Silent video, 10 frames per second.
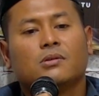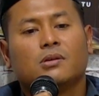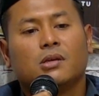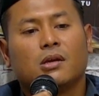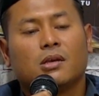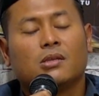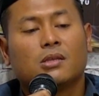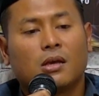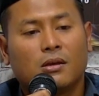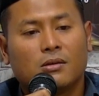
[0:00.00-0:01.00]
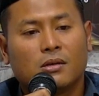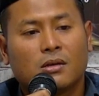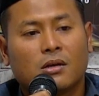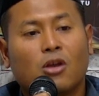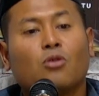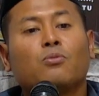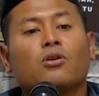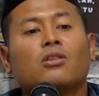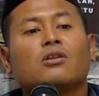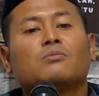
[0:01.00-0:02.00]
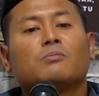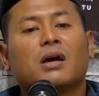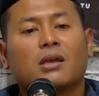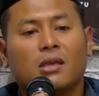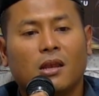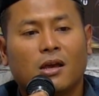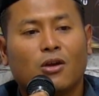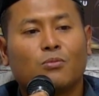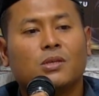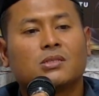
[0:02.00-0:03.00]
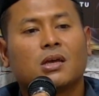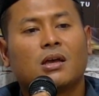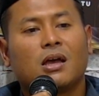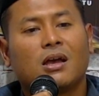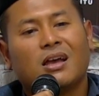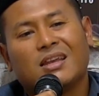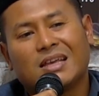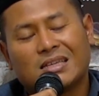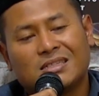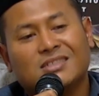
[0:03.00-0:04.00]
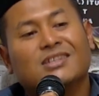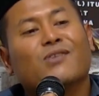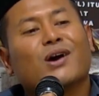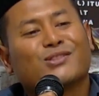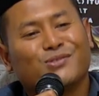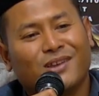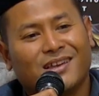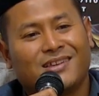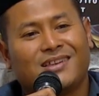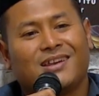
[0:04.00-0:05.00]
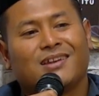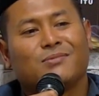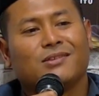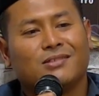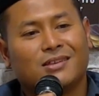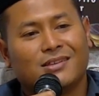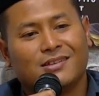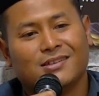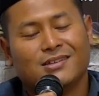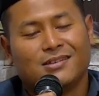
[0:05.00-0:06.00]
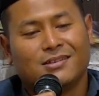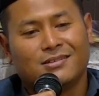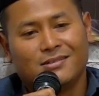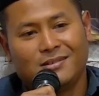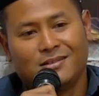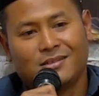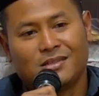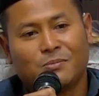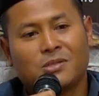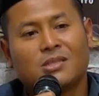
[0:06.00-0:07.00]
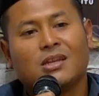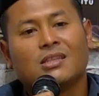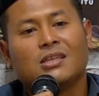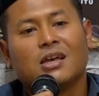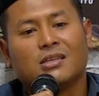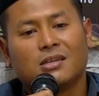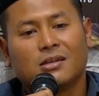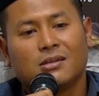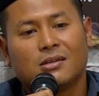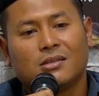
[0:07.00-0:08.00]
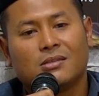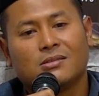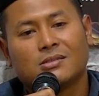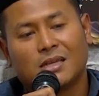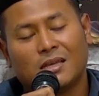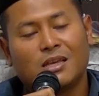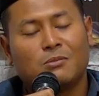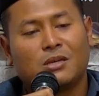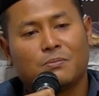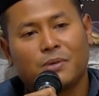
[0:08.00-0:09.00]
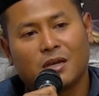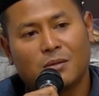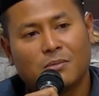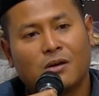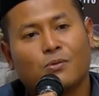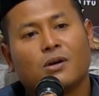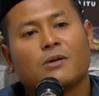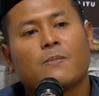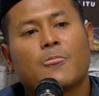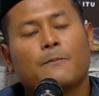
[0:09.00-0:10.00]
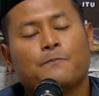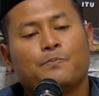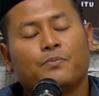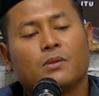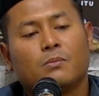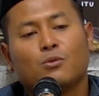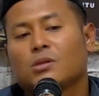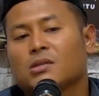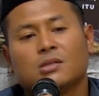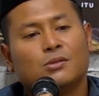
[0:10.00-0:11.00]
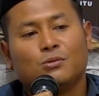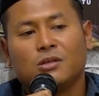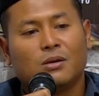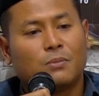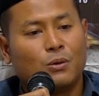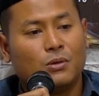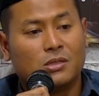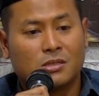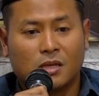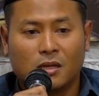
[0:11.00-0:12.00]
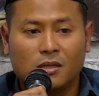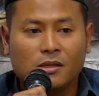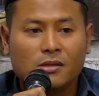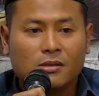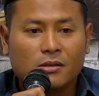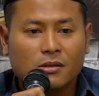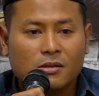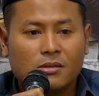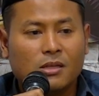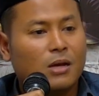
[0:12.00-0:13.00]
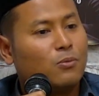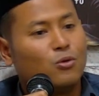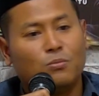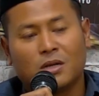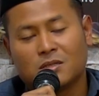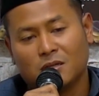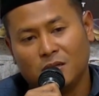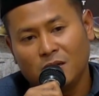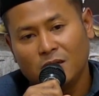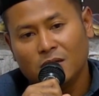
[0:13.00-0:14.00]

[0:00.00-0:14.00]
ya, kita kalaupun Allah memanggil kalau bisa agak dikasih jeda waktu lah kira-kira begitu ya. Tapi setidak-tidaknya saya ingin menyampaikan bahwa mutasi itu tidak perlu disesali, tidak perlu bersedih,